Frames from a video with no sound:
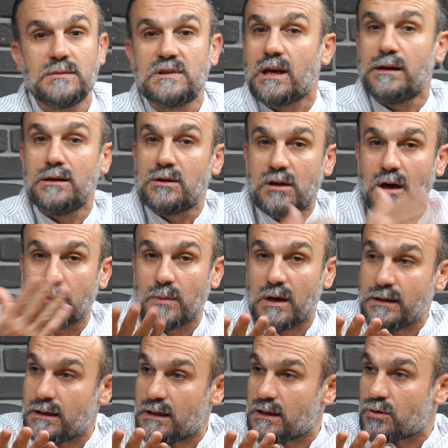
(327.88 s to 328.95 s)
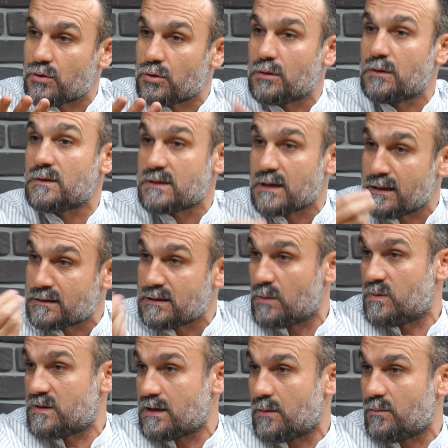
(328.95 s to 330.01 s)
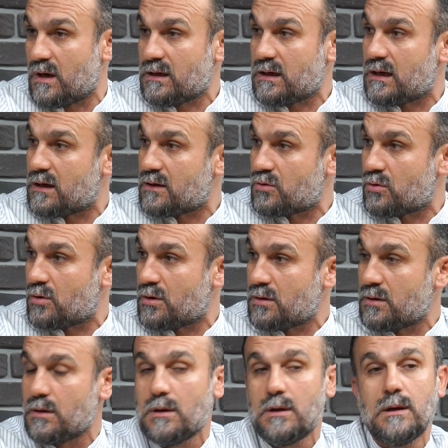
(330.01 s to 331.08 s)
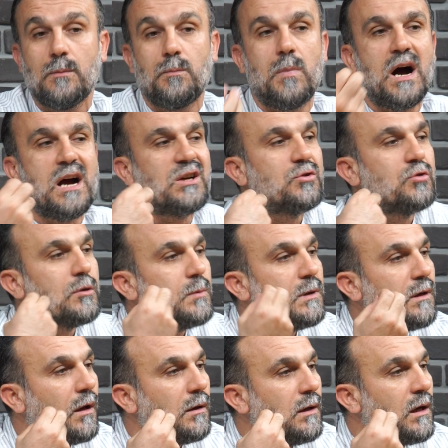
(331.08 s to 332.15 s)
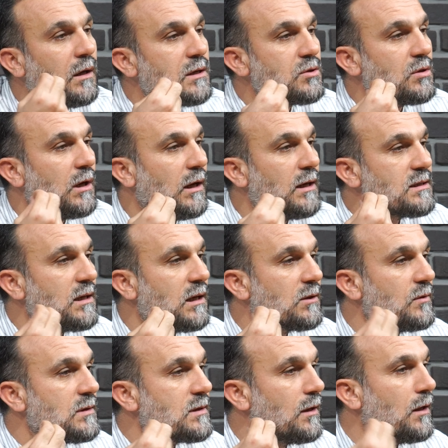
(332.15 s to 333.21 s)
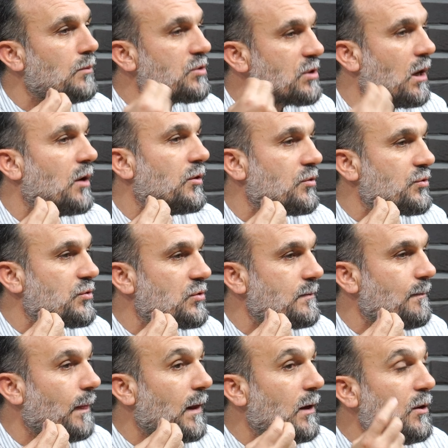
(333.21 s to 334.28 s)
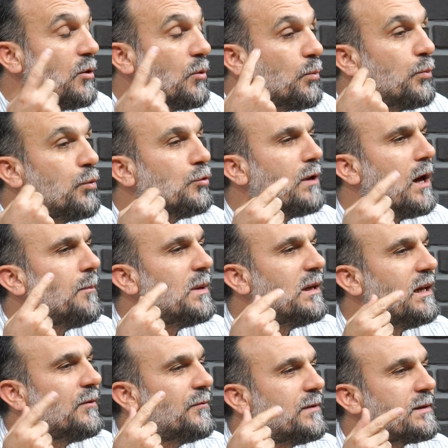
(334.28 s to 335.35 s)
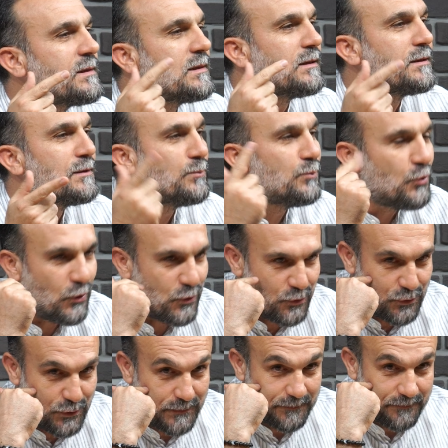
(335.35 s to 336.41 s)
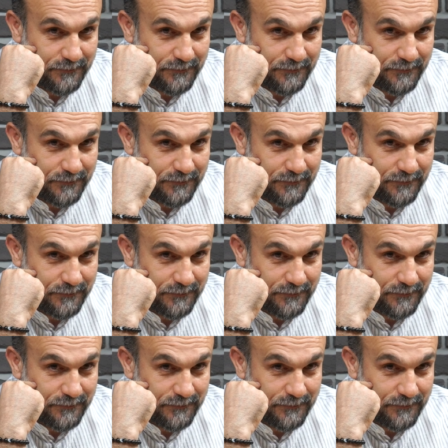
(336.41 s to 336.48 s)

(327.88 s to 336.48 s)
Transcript: Senin yıkanman gerekiyor. Senin temizlenmen gerekiyor. Bak diyor beni Allah Resulü Aleyhisselatü Vesselam çağırıyor. Buna bile fırsatım yok.